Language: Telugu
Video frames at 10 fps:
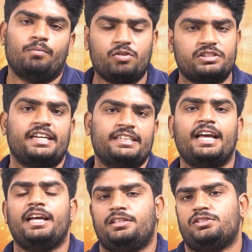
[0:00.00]
బహుశా
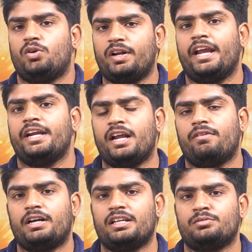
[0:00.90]
ఇదే స్టోరీ అయ్యే
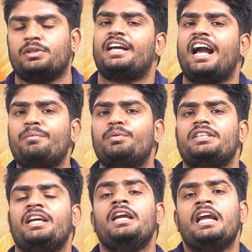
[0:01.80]
అవకాశం ఉందా
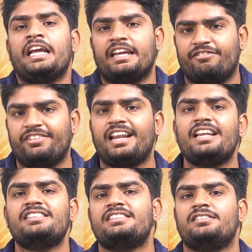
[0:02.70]
కాకపోతే ఈ
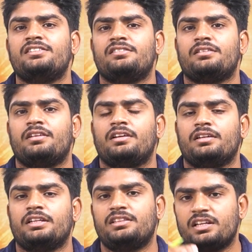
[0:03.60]
విలన్స్
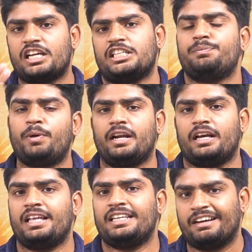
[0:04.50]
ఇద్దరు చచ్చిపోయారు
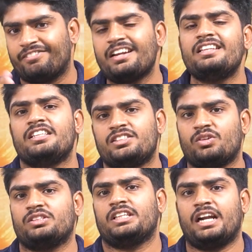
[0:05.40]
కదా ఎవరిని
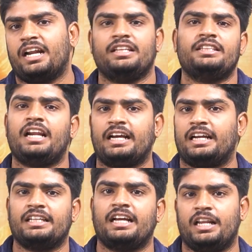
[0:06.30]
తీసుకొస్తారు అనేది అయితే నాకు
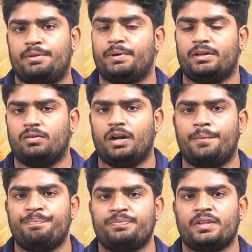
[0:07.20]
అర్థం కాలేదు ఇప్పటికి కూడా
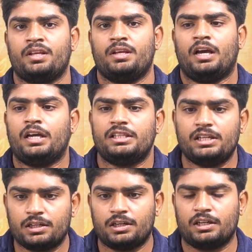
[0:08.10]
ఐ
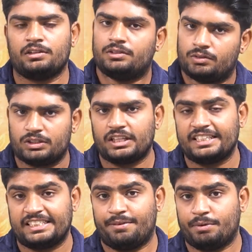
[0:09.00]
థింక్ uh, కొత్తగా
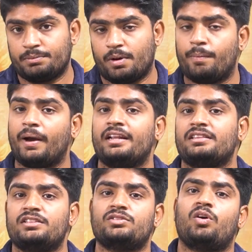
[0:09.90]
జగపతి బాబు గారిని
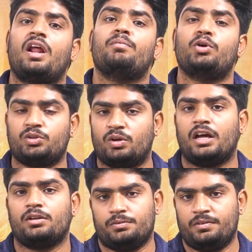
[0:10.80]

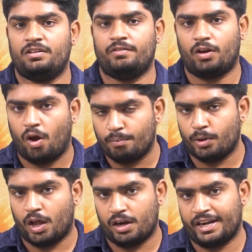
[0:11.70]
తీసుకురాబోతున్నారు వీళ్ళ
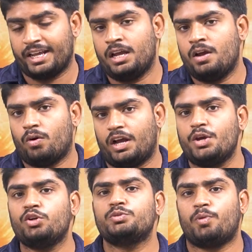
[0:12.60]
కాంబోలో ఆల్రెడీ ఒక
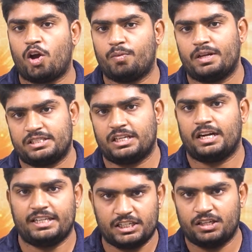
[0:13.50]
హ్యూజ్ బ్లాక్
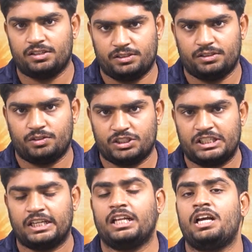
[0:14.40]
బాస్టర్ లెజెండ్
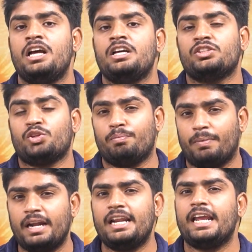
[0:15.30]
వచ్చింది కదా సో
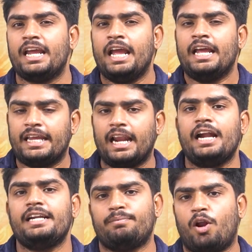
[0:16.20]
మళ్ళీ
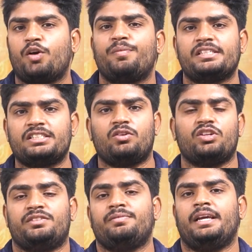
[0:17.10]
ఇలాంటి బ్లాక్ బాస్టర్
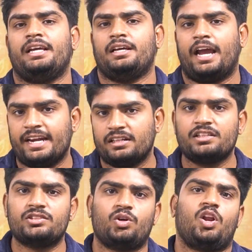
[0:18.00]
కోసమే ఆయన
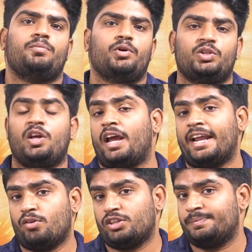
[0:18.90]
తీసుకురాబోతున్నారు
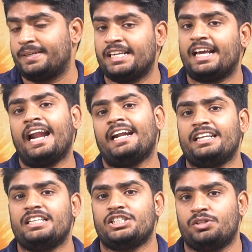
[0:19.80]
ఆయనకు స్పెషల్
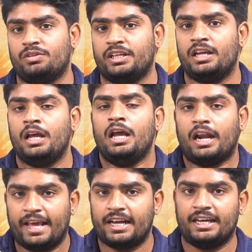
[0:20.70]
క్యారెక్టరైజేషన్ ఉంది
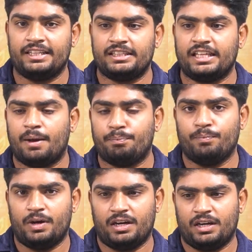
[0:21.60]
లైక్ ఏదైతే
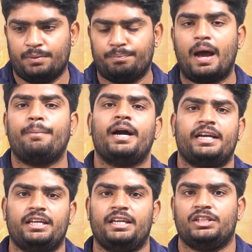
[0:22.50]

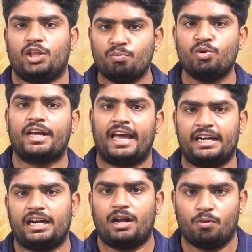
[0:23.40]
బాబాకి తమ్ముడు
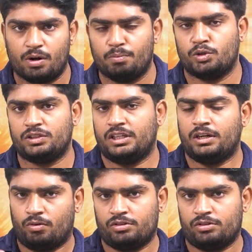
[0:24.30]
క్యారెక్టర్గా ఉండబోతుందని